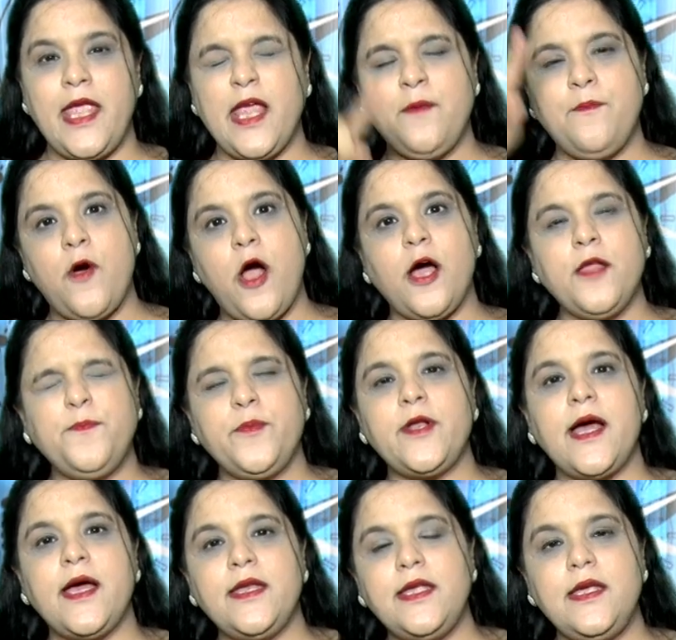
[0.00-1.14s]
एक बहुत
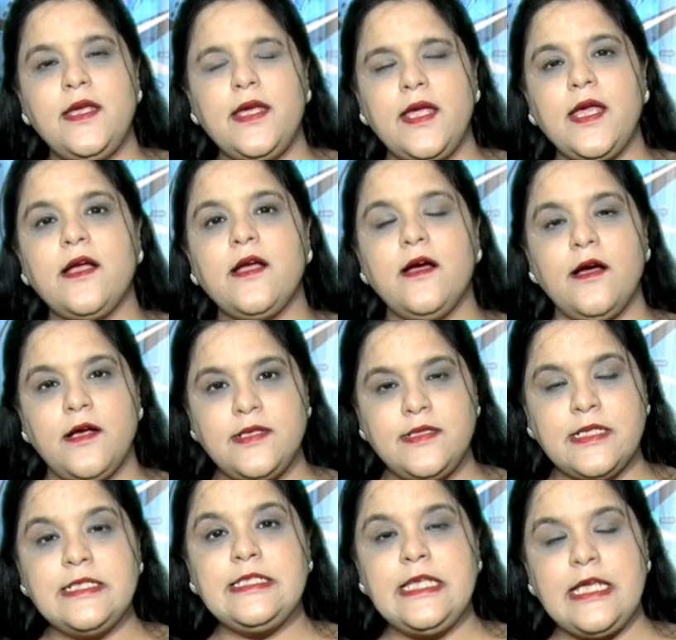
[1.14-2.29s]
पुरानी एक
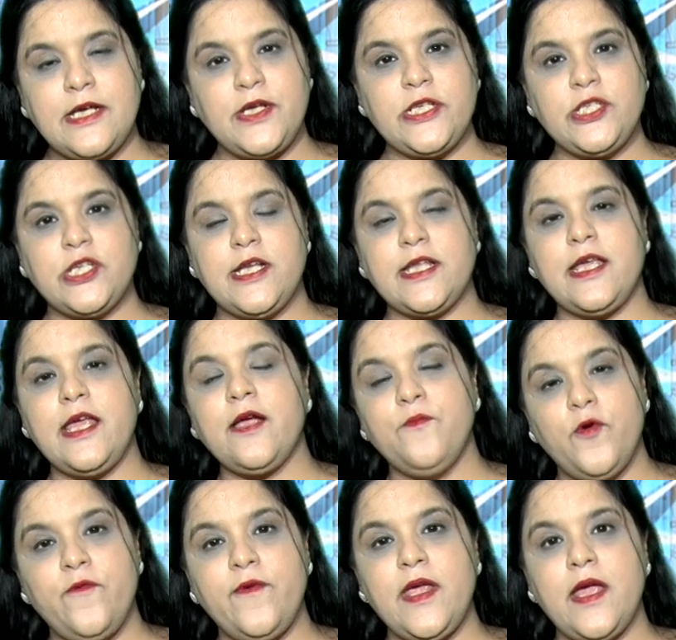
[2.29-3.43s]
द सीक्रेट करके एक
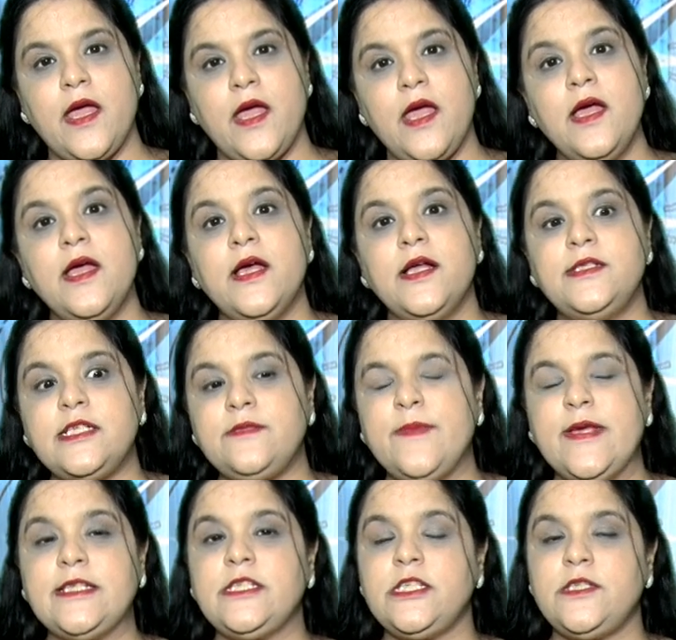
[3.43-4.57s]
मूवी है
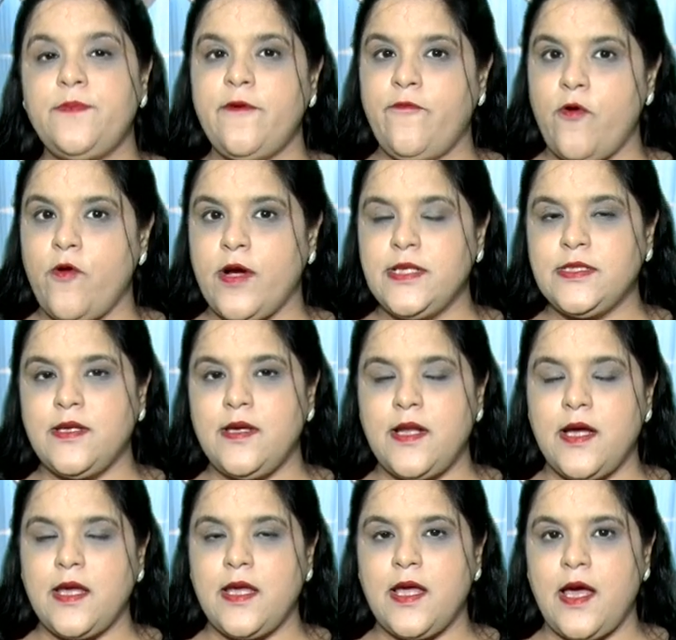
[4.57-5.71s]
जिसमें इस चीज़ पे फोकस
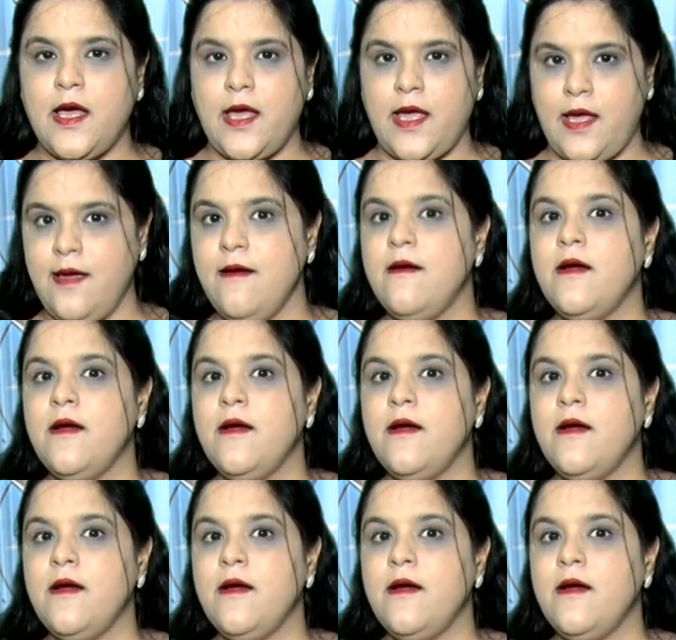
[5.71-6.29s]
करा गया है